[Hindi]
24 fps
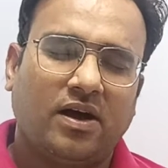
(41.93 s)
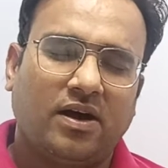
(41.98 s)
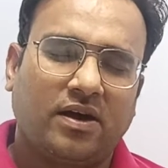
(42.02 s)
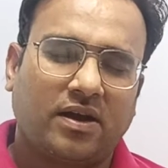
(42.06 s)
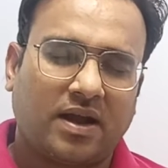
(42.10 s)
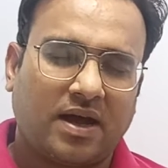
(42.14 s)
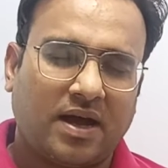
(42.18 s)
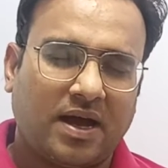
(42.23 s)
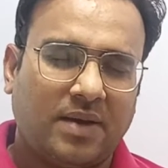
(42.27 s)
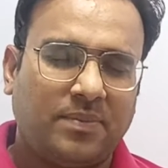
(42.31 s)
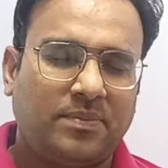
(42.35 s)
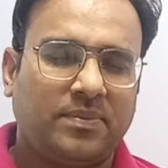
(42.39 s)
और
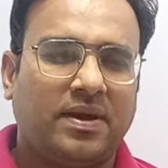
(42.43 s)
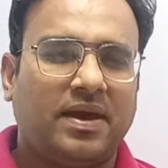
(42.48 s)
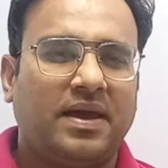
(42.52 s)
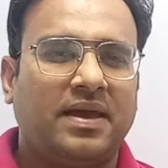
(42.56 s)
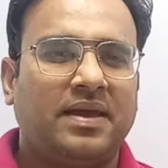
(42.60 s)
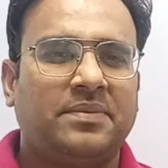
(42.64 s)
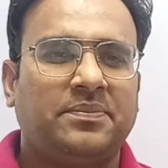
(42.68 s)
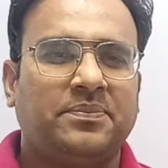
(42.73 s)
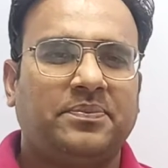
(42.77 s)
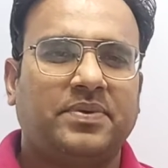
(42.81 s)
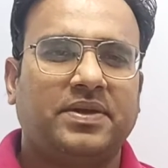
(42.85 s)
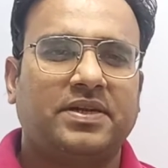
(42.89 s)
अब
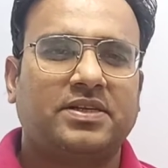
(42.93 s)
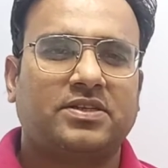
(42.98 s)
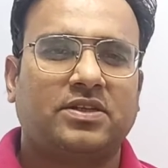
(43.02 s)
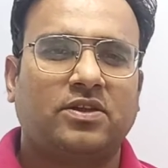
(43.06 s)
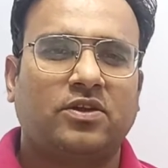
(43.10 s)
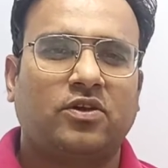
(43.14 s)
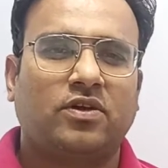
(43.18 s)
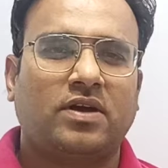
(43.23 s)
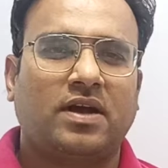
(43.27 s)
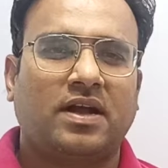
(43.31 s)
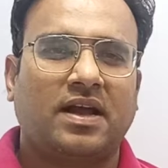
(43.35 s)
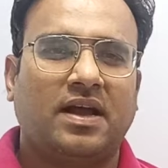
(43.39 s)
एम्पेयर्स
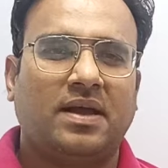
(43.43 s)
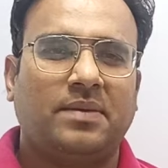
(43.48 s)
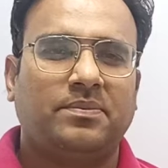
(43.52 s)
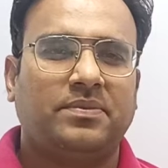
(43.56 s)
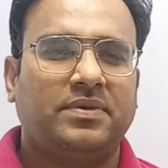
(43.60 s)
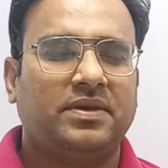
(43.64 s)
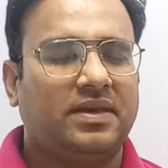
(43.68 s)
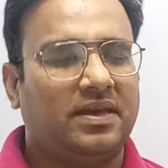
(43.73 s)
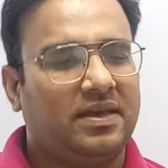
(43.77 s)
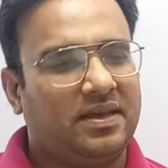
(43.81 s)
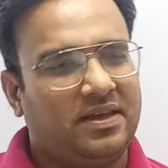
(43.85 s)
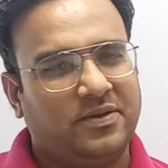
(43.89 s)
लॉ का काम
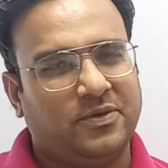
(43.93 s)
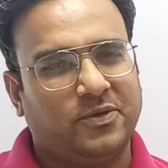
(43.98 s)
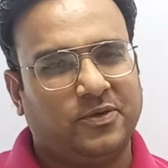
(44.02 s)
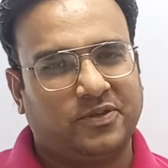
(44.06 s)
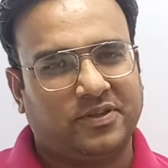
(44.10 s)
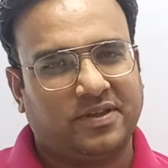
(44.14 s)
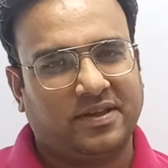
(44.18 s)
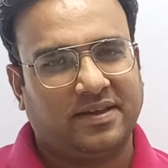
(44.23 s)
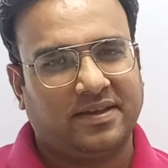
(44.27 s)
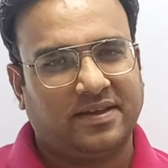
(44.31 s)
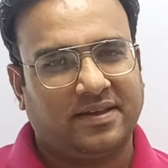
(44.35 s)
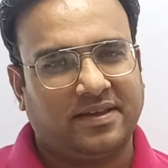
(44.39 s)
भी यही
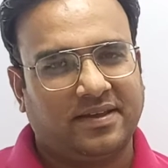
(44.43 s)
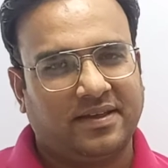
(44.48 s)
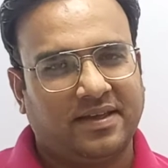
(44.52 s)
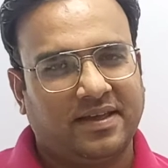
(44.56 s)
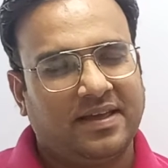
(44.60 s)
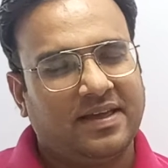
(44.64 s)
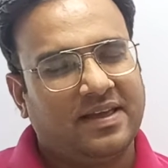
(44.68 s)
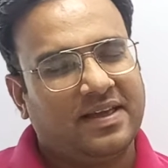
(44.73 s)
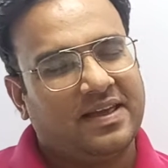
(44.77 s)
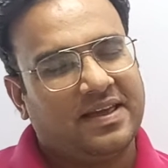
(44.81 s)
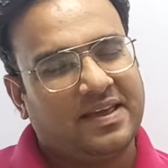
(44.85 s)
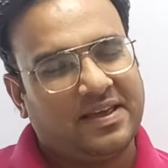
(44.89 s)
होता है
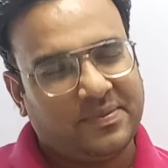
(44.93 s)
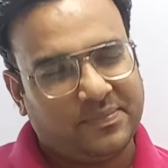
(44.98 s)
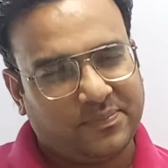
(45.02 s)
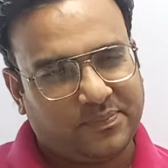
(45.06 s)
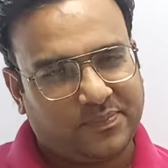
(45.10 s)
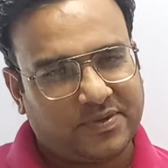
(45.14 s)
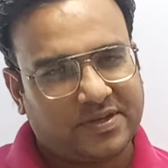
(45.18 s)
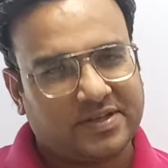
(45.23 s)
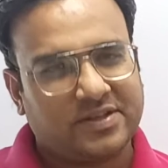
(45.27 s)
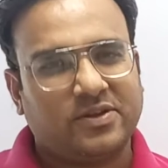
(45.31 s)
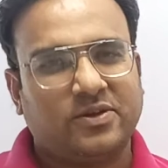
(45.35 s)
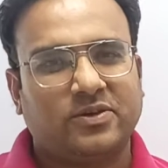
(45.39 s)

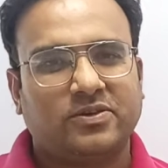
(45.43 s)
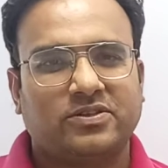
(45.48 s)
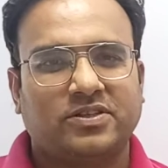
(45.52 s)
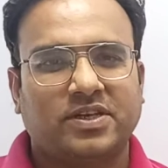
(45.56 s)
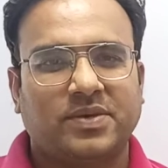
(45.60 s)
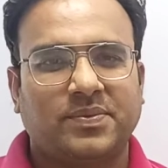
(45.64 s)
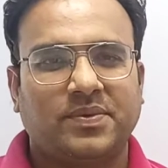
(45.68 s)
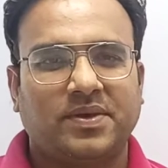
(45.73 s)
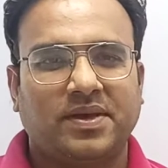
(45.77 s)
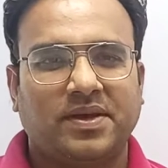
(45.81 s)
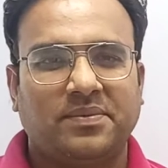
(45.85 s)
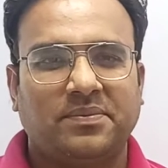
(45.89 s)
एम्पेयर लॉ से
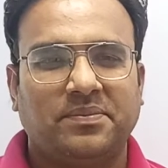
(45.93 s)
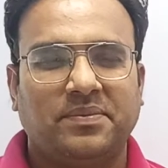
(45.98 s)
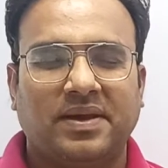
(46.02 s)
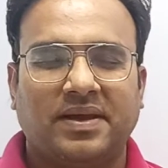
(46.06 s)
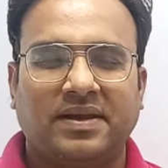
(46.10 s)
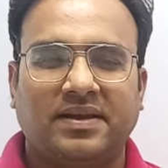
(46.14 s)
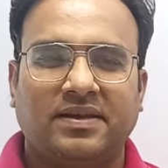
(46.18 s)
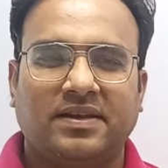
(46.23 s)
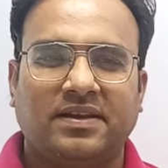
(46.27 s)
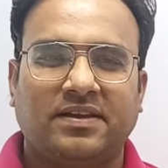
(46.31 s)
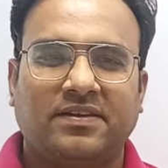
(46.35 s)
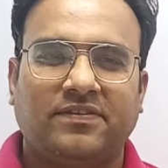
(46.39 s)
भी हम
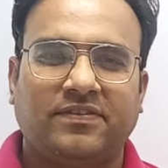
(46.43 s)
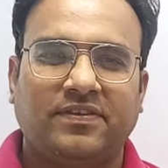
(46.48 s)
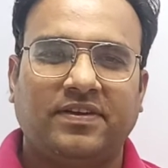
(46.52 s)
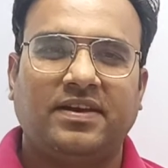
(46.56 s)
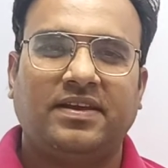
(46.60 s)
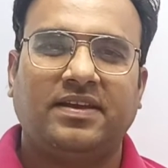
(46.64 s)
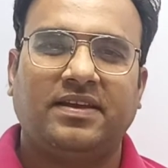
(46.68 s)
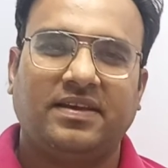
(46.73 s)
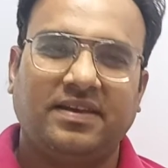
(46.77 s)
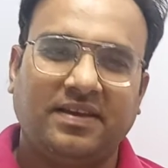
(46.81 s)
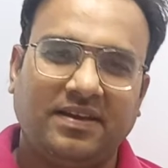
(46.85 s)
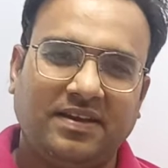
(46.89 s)
मैग्नेटिक
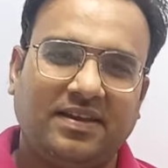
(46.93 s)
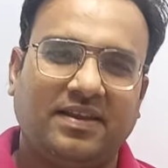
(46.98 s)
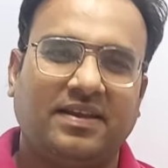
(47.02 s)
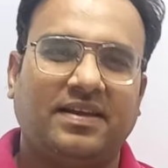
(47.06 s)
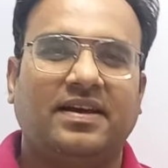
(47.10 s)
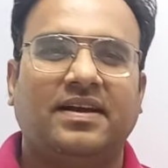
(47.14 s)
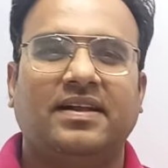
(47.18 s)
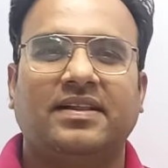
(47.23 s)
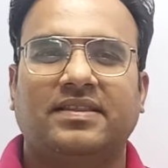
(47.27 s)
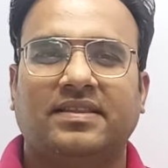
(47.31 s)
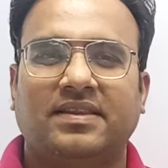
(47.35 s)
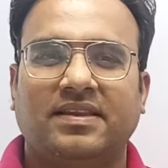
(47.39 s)
फील्ड ही
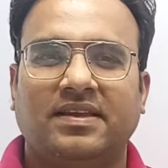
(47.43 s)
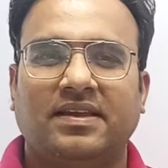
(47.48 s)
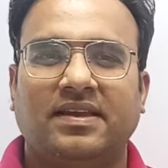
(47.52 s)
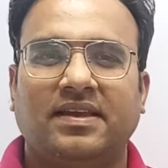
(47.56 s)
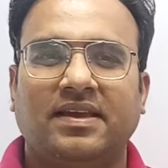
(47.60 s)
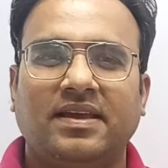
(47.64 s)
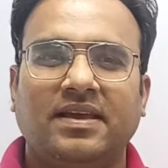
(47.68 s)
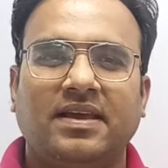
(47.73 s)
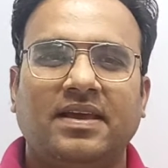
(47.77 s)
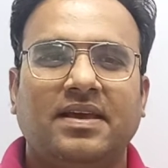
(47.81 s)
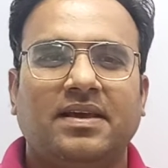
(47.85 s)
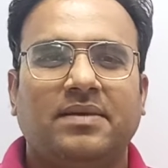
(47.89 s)
निकालते
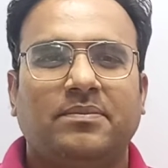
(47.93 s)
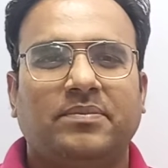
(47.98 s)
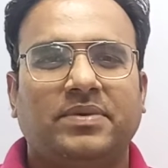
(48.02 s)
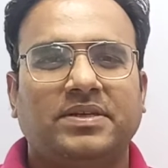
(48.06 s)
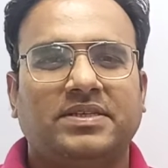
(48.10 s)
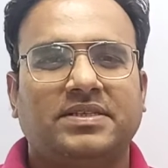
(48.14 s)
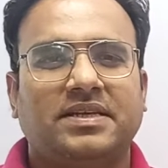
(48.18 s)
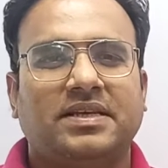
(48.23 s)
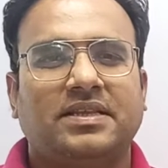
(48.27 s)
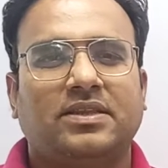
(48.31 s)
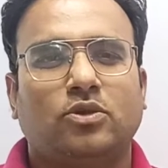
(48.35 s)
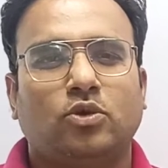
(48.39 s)
हैं
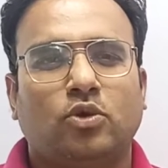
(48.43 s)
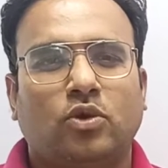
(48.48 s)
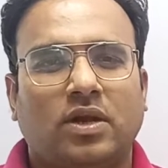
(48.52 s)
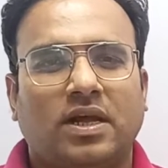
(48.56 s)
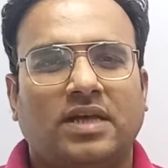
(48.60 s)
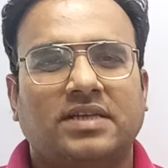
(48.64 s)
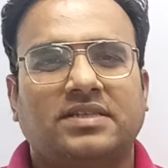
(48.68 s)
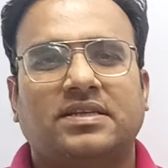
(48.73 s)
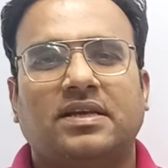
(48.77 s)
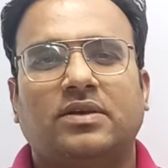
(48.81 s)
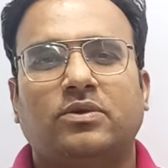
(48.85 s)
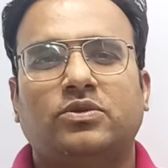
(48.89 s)
बस ये
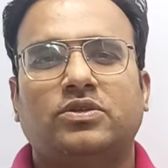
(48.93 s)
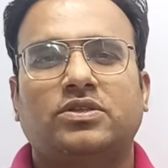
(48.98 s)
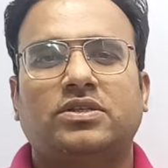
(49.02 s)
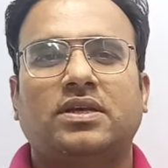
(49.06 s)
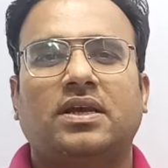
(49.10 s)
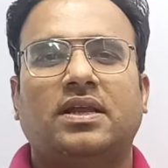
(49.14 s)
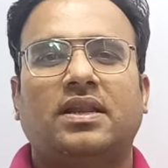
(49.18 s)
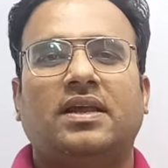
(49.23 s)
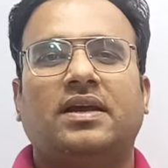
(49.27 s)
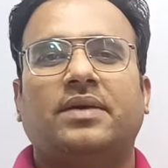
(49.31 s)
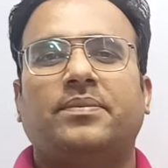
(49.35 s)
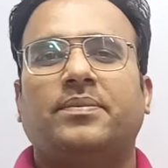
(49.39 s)
थोड़ा सा उससे
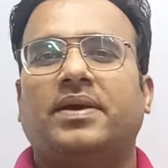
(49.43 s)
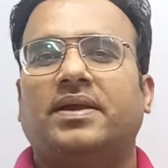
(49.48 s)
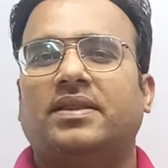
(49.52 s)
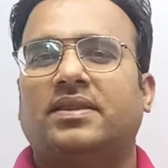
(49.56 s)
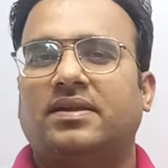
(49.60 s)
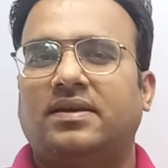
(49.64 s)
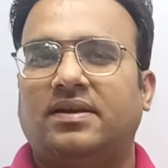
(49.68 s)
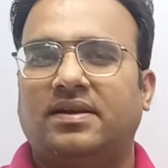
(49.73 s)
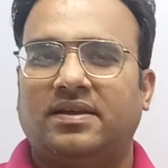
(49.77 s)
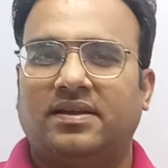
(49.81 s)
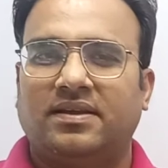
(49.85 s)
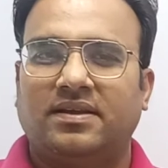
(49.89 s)
अलग
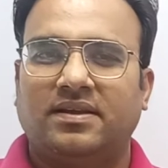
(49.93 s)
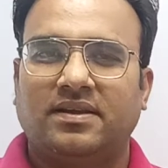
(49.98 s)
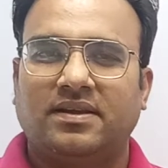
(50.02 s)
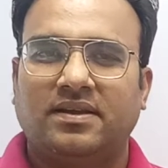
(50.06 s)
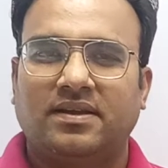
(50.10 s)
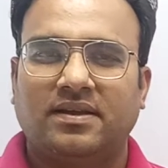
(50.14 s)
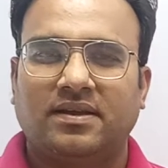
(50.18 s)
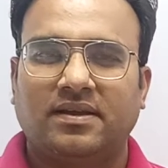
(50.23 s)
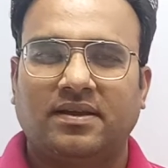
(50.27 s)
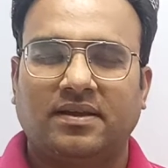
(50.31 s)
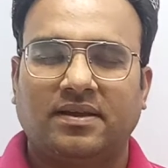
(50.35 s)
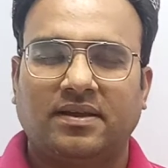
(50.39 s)
मेथड है
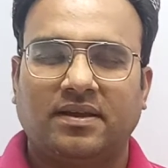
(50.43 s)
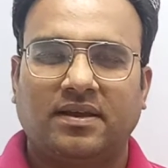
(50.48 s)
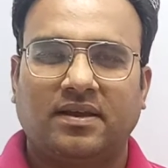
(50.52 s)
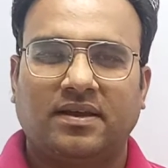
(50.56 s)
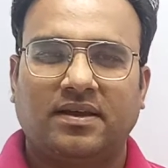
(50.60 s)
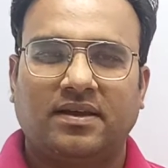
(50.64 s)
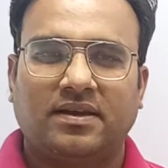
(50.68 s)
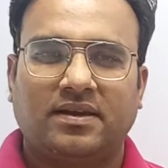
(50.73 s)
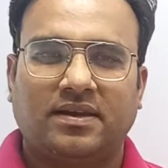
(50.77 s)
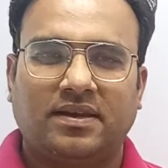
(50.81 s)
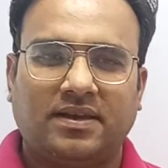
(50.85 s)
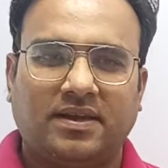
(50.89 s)

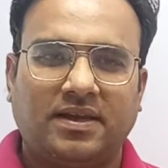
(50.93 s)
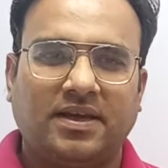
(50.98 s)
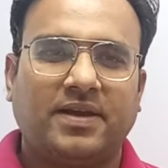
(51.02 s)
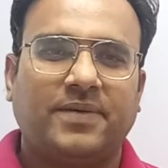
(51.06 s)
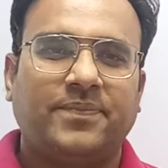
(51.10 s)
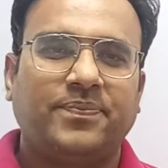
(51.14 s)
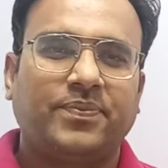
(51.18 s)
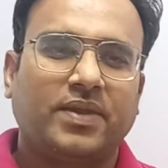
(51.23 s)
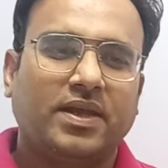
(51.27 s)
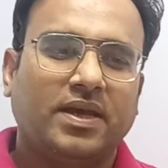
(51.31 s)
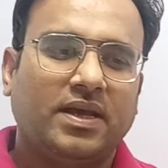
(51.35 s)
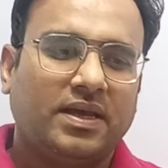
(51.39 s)
ठीक है
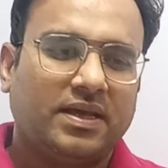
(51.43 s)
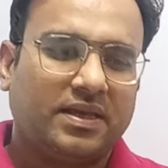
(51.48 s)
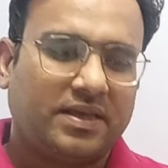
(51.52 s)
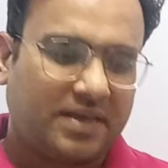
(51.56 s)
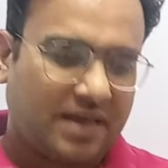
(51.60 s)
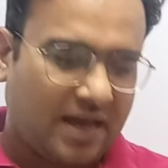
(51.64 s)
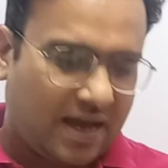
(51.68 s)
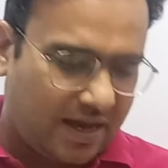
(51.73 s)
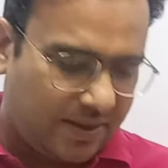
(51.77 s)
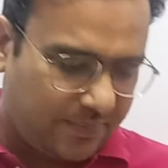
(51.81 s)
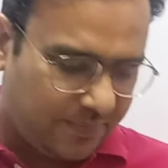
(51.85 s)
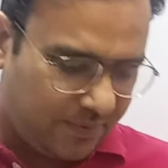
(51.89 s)

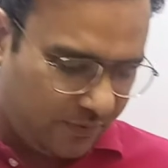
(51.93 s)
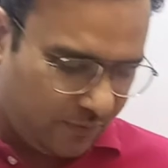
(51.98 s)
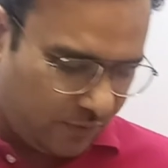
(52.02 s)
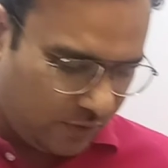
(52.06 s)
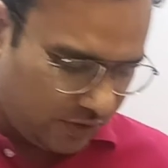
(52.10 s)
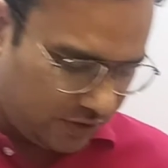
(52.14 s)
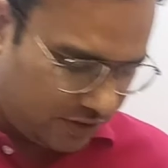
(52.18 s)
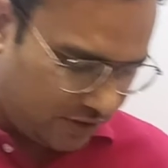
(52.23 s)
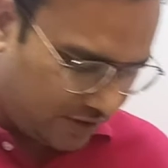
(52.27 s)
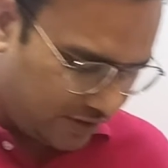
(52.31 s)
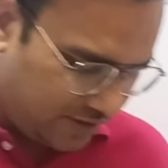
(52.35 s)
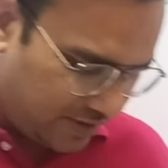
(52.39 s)
यहाँ भी वो
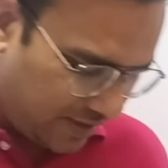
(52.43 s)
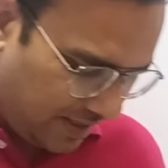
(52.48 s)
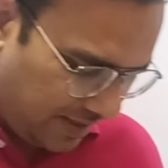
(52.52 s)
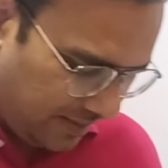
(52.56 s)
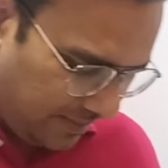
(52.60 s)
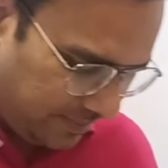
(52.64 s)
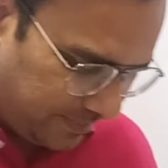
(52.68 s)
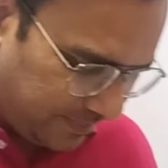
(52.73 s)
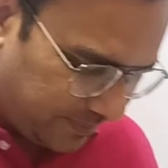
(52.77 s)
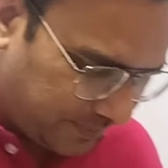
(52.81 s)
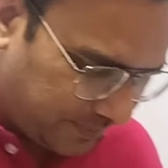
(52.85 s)
चीज़ है